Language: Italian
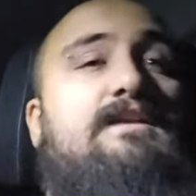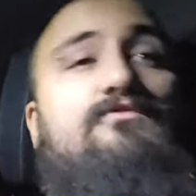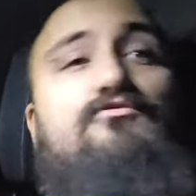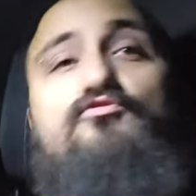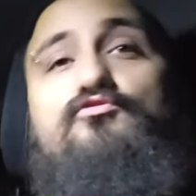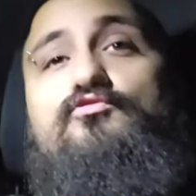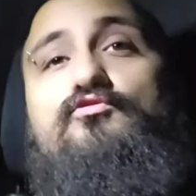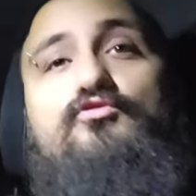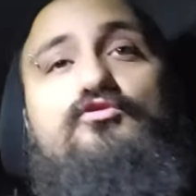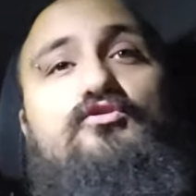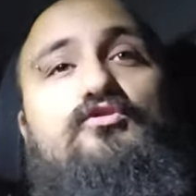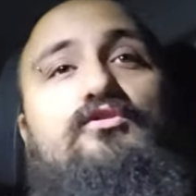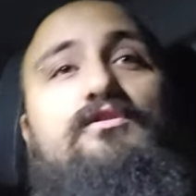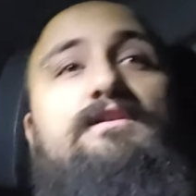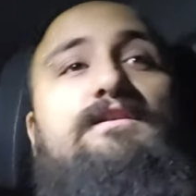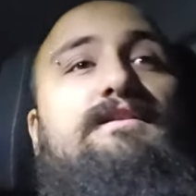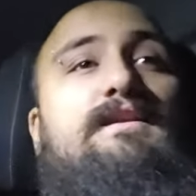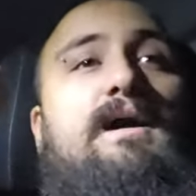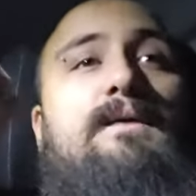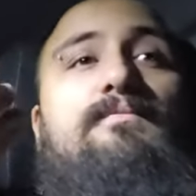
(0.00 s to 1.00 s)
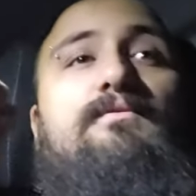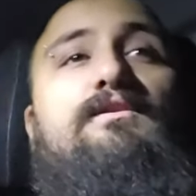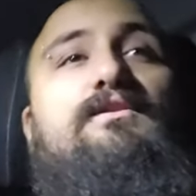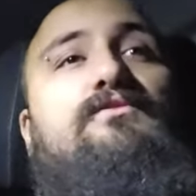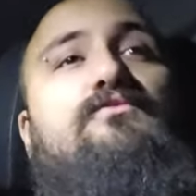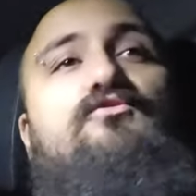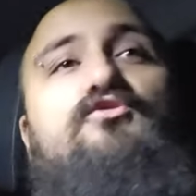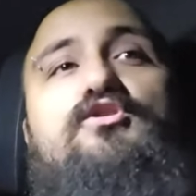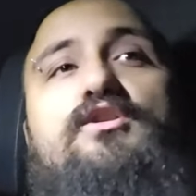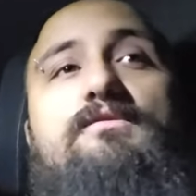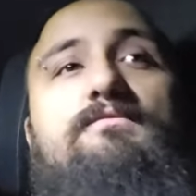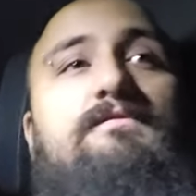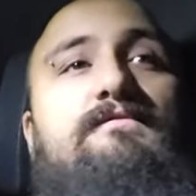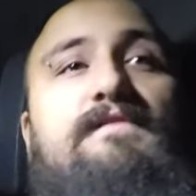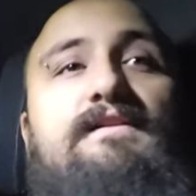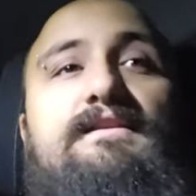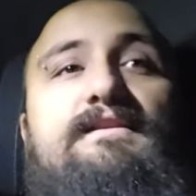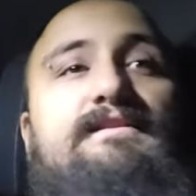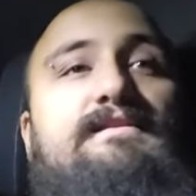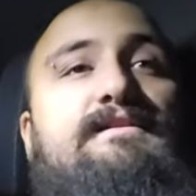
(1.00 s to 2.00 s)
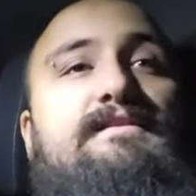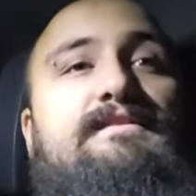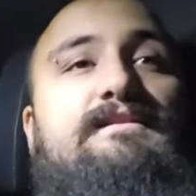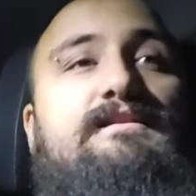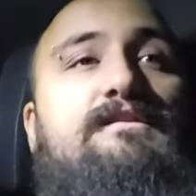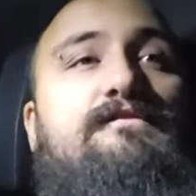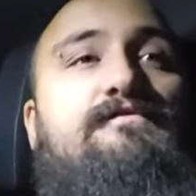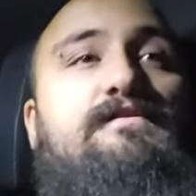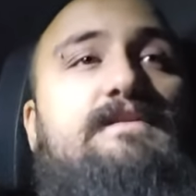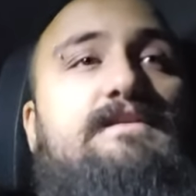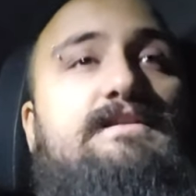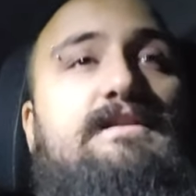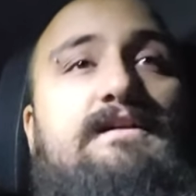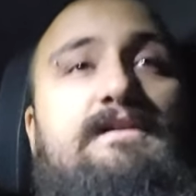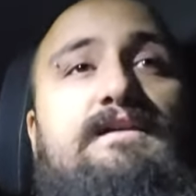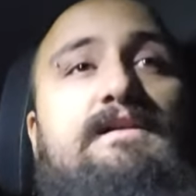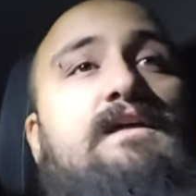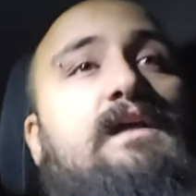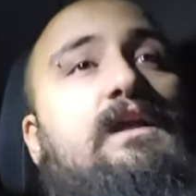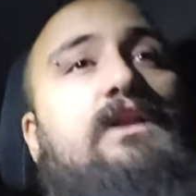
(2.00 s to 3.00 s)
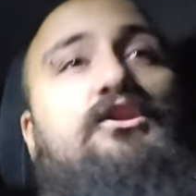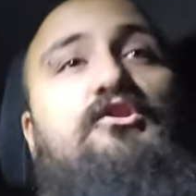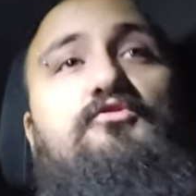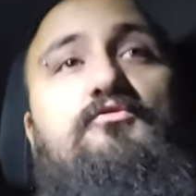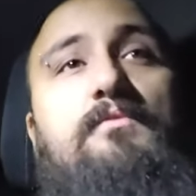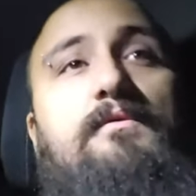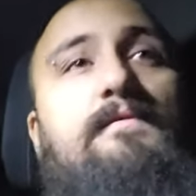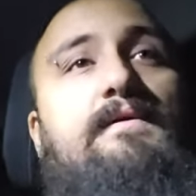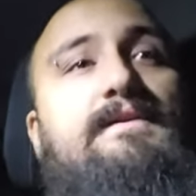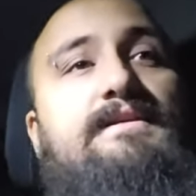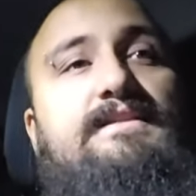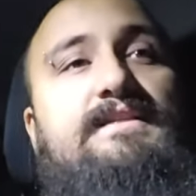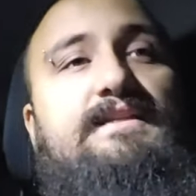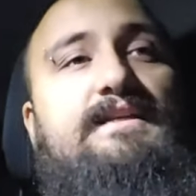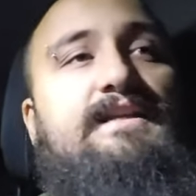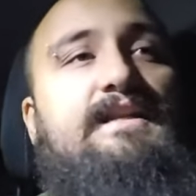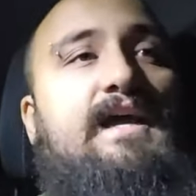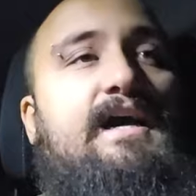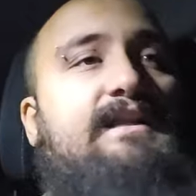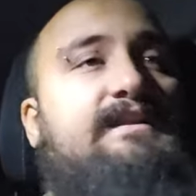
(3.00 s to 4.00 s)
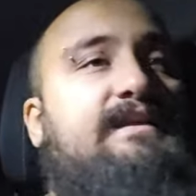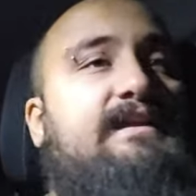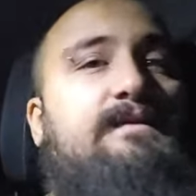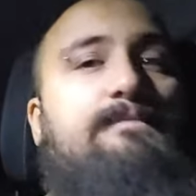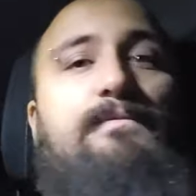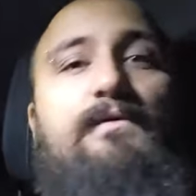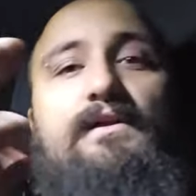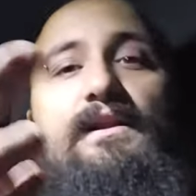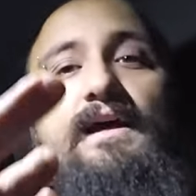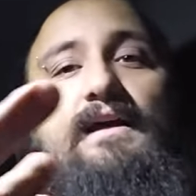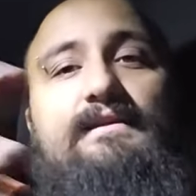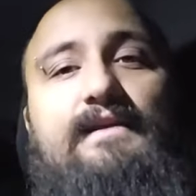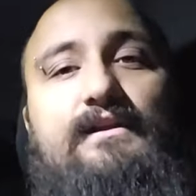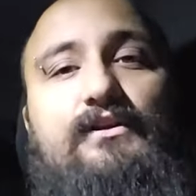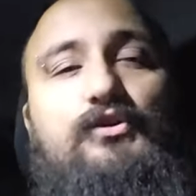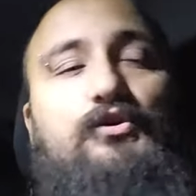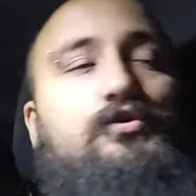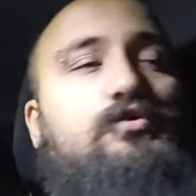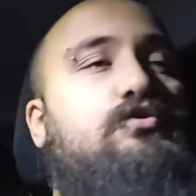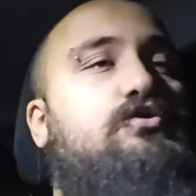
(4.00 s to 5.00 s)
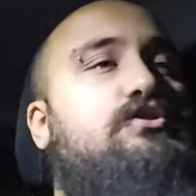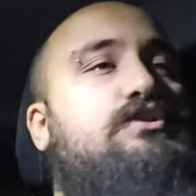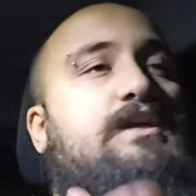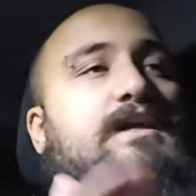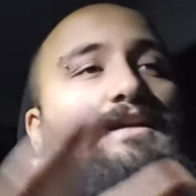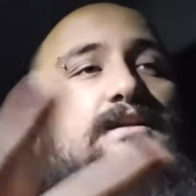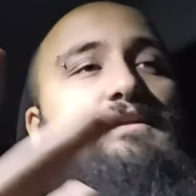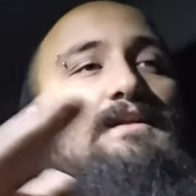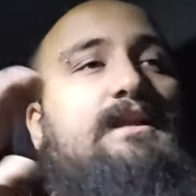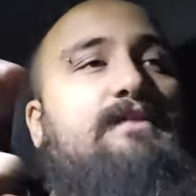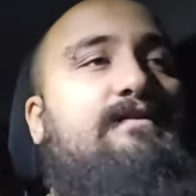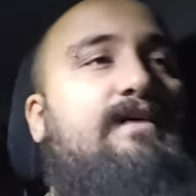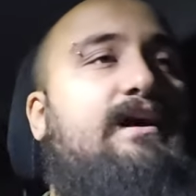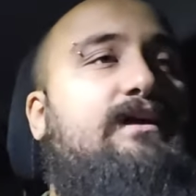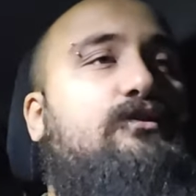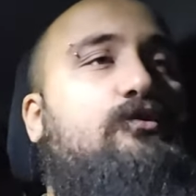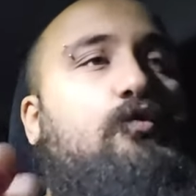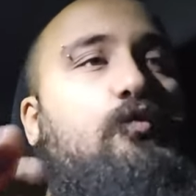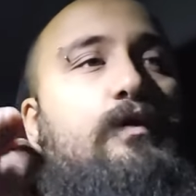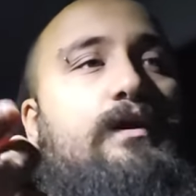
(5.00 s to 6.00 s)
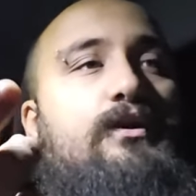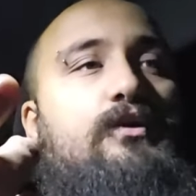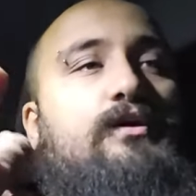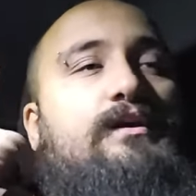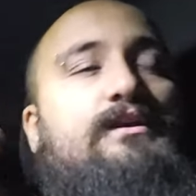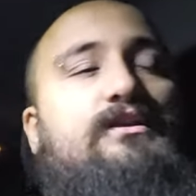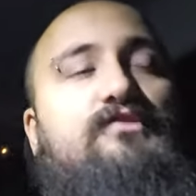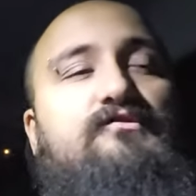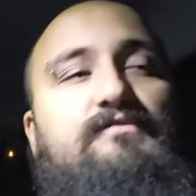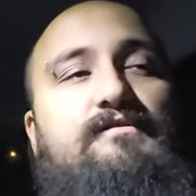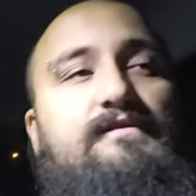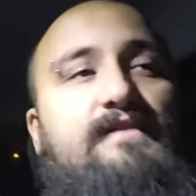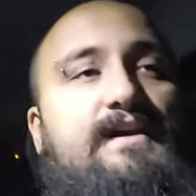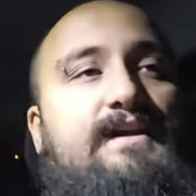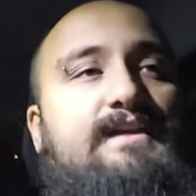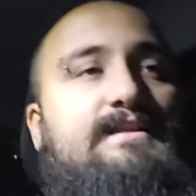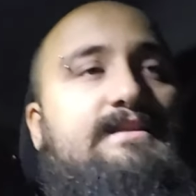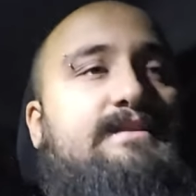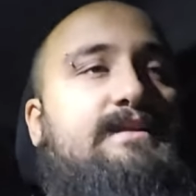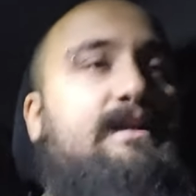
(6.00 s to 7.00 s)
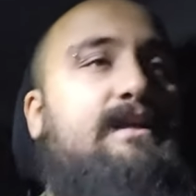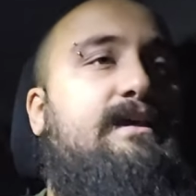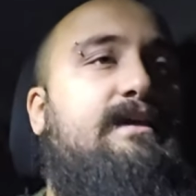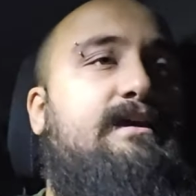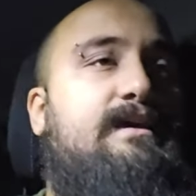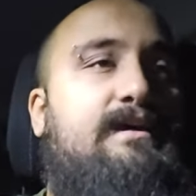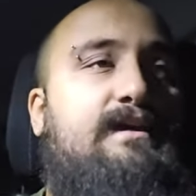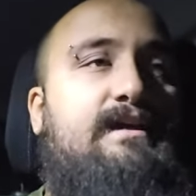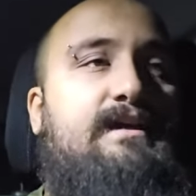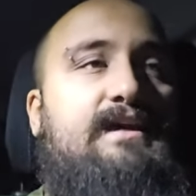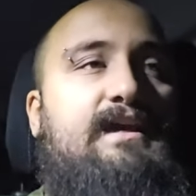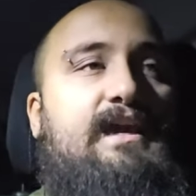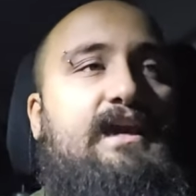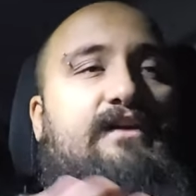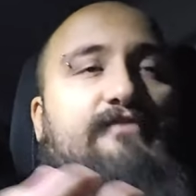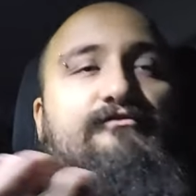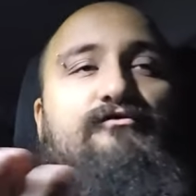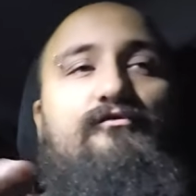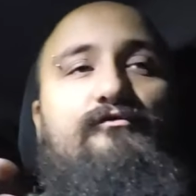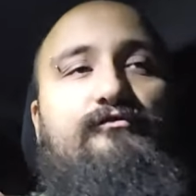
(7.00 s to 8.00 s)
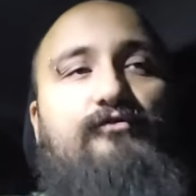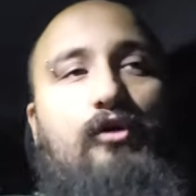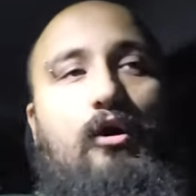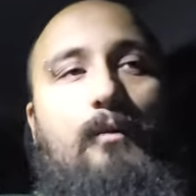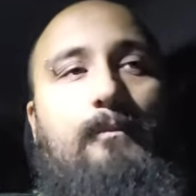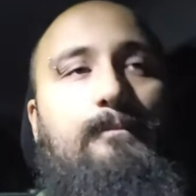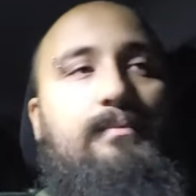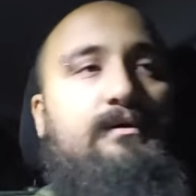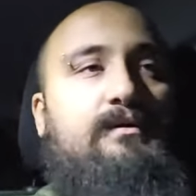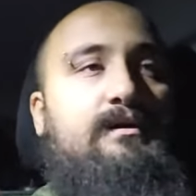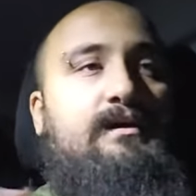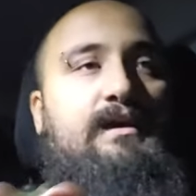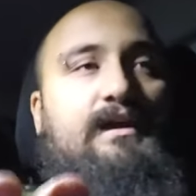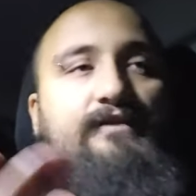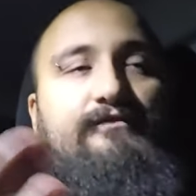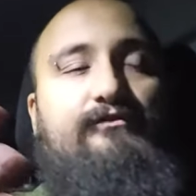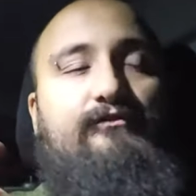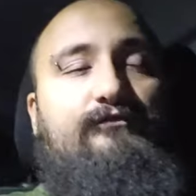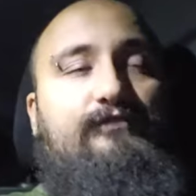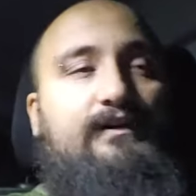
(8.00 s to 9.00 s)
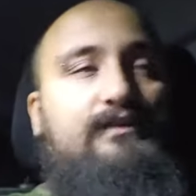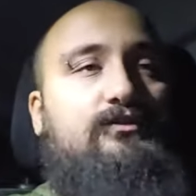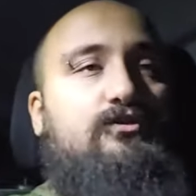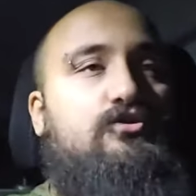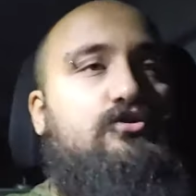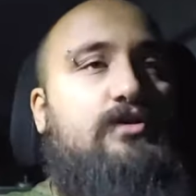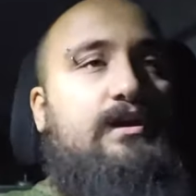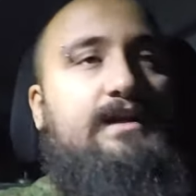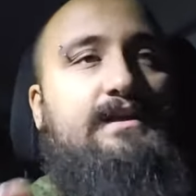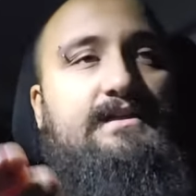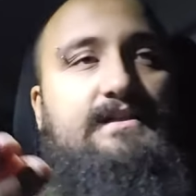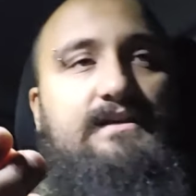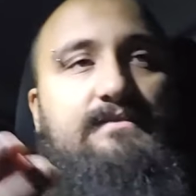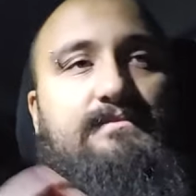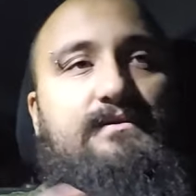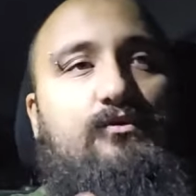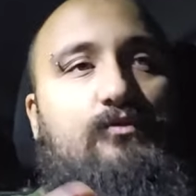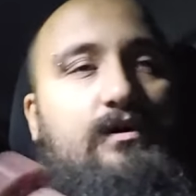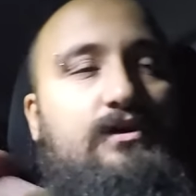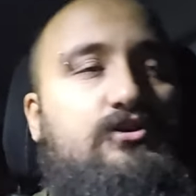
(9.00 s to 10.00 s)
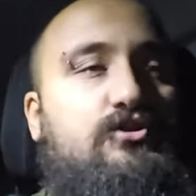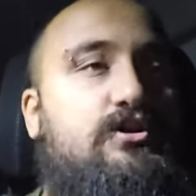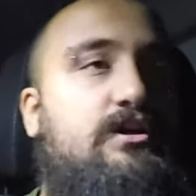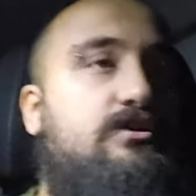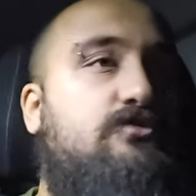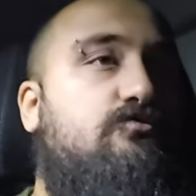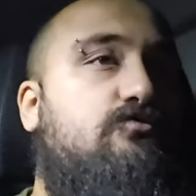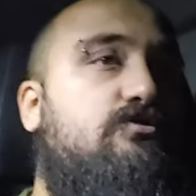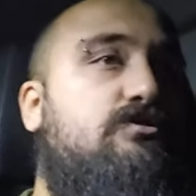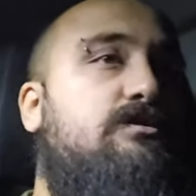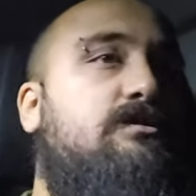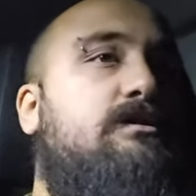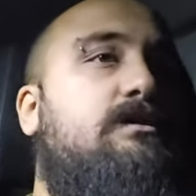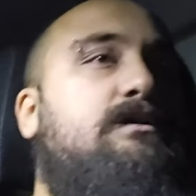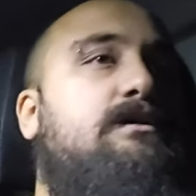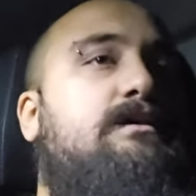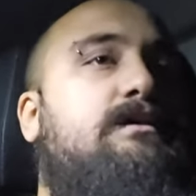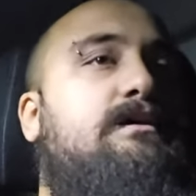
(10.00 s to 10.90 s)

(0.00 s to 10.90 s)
L'anno scorso il Napoli non ce l'aveva il leader di difesa, doveva essere Nathan, poi Nathan non si è rilevato quello che doveva essere e fu un flop e fu fatto giocare sempre Juan Jesus.